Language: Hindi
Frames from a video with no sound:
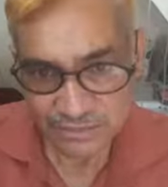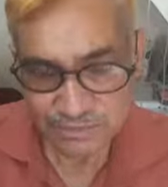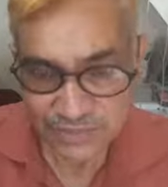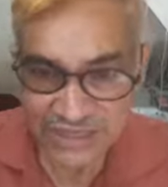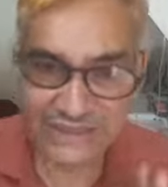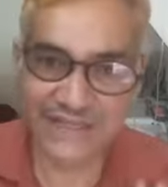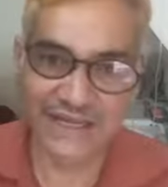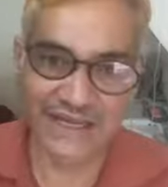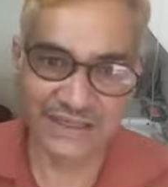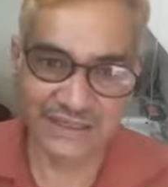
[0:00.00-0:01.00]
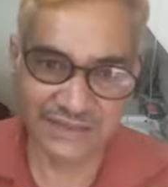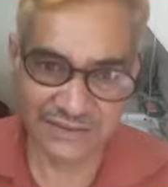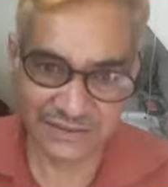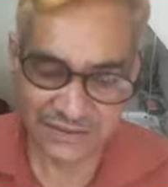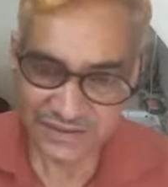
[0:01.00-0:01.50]
मिलते हैं
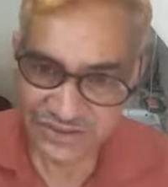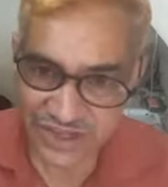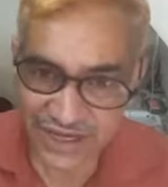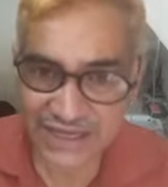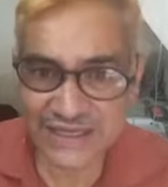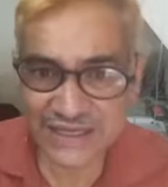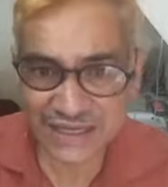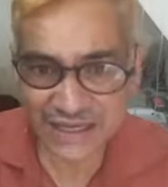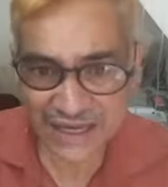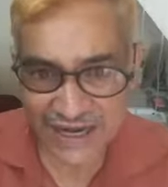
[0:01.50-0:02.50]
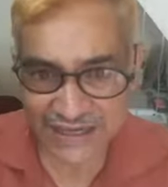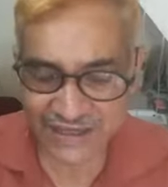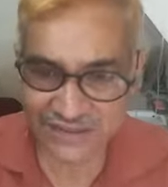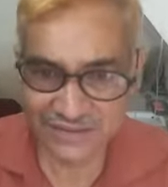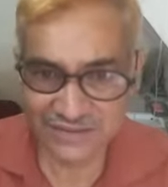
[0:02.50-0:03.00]
शनि के
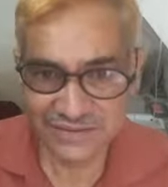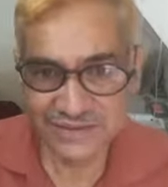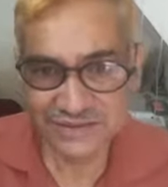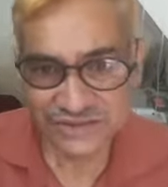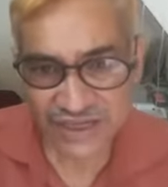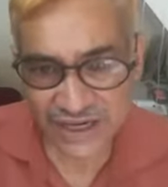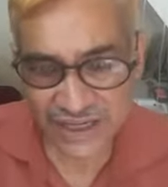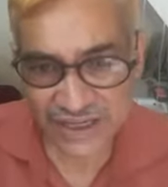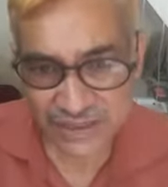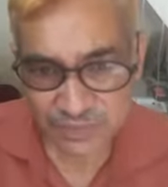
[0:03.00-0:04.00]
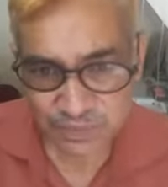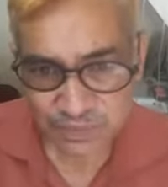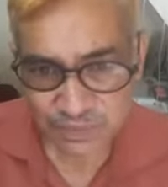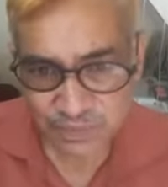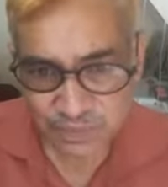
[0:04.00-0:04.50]
करेक्टर शनि
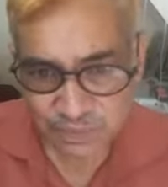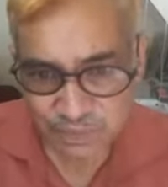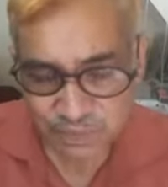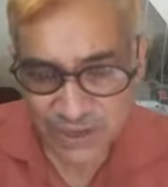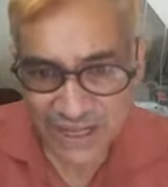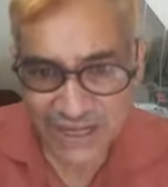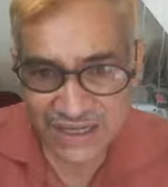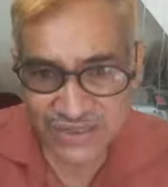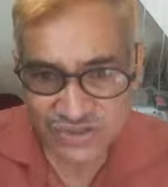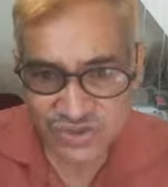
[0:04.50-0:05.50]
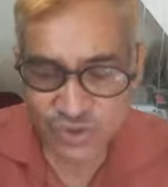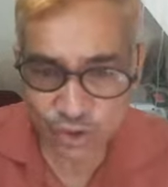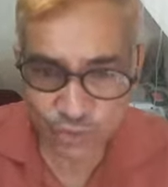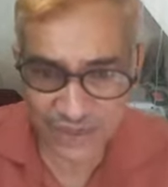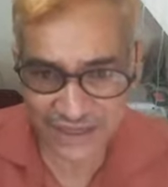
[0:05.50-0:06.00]
बड़ा
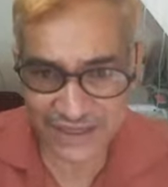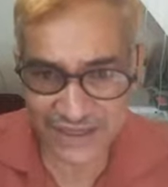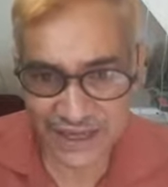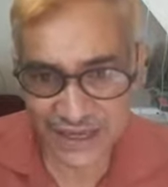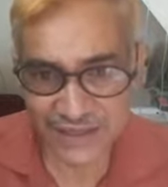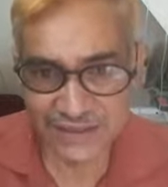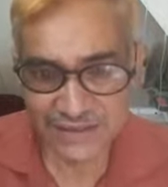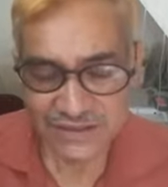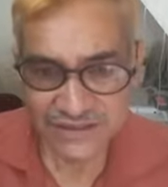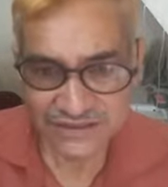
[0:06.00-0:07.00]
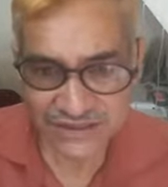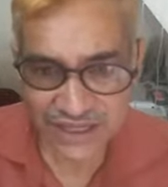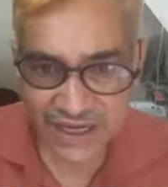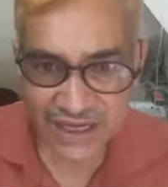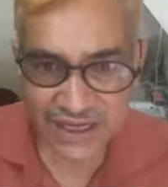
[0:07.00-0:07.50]
स्लो प्लेनेट है जो
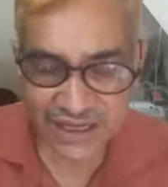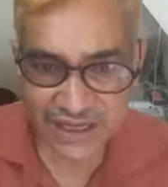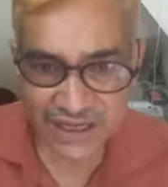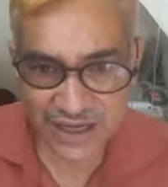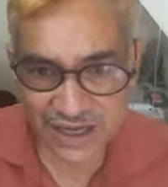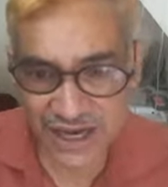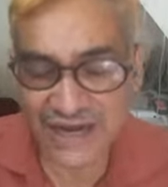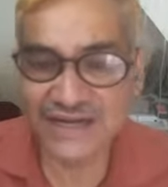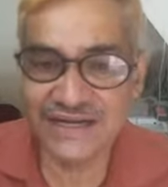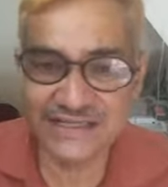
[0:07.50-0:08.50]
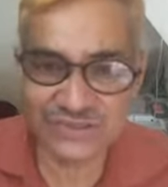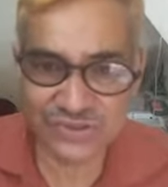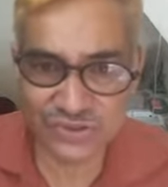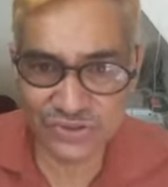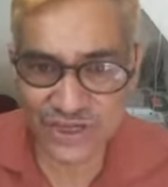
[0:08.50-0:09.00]
काइंडनेस
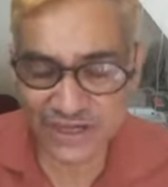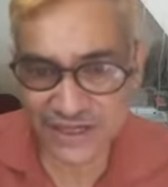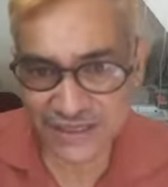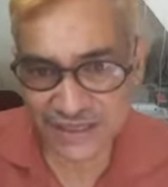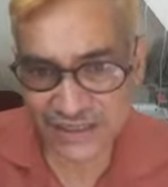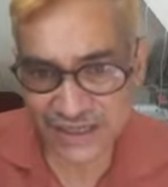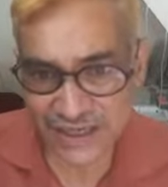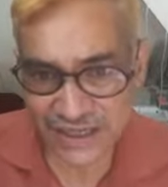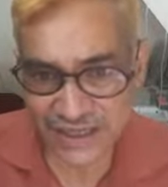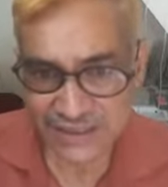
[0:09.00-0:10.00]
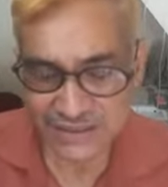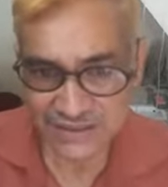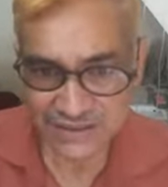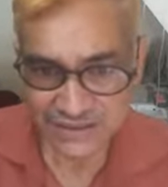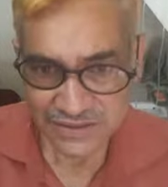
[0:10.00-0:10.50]
को इंडिकेट करता है
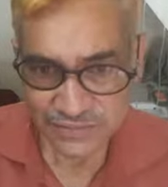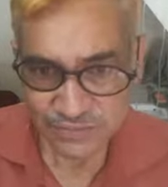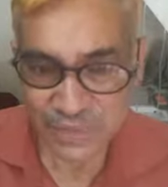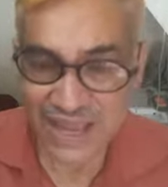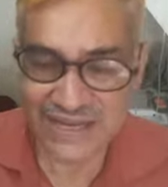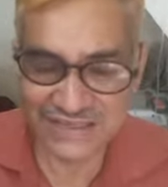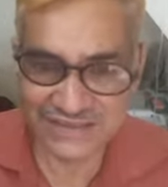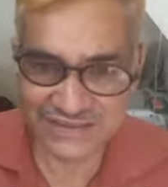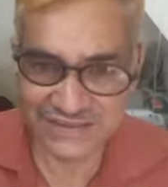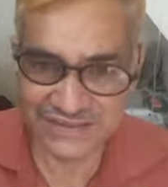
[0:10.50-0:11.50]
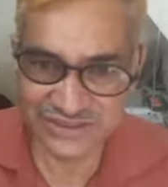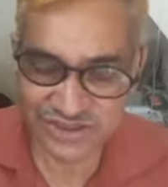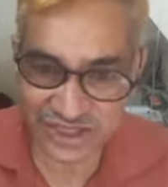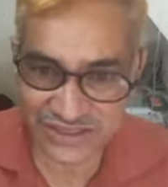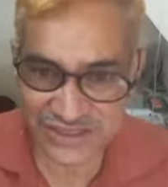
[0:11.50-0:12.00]
बैलेंस
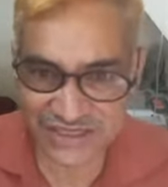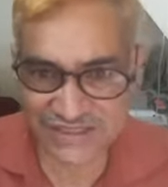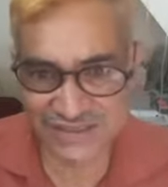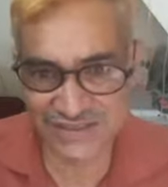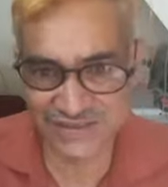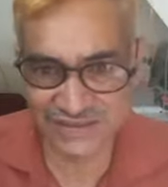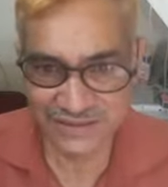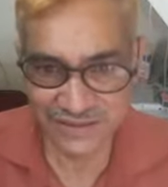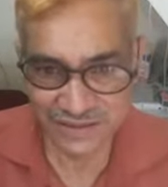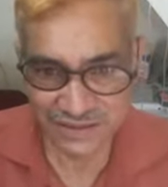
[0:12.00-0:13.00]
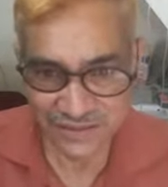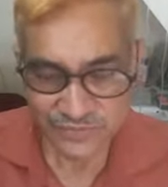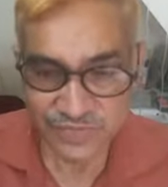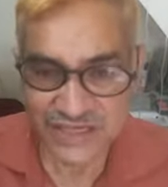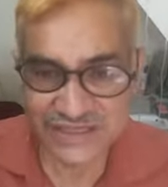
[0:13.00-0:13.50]
जस्टिस
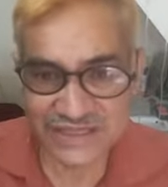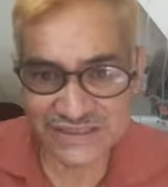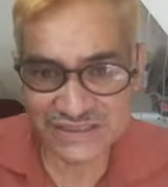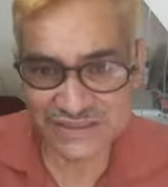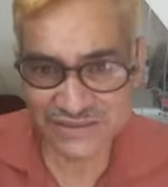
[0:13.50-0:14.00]
बिजनेस